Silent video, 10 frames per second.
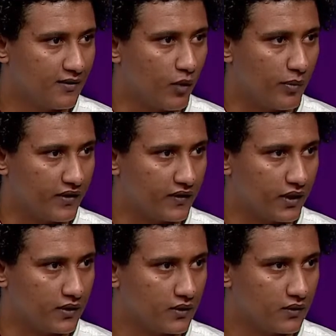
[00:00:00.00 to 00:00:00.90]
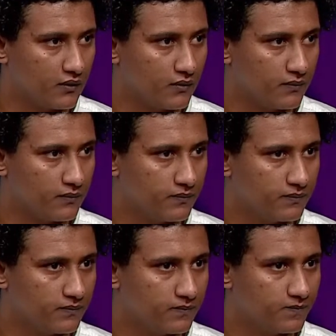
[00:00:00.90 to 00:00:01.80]
المقابله انتهت
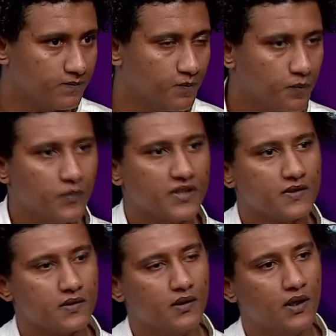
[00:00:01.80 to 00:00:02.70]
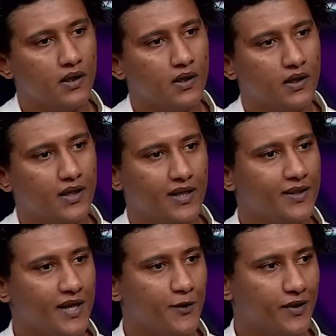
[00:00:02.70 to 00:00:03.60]
بس ده
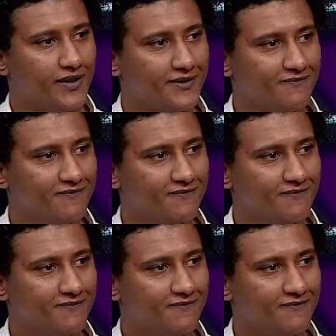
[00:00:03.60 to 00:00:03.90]
الاداء الاولاني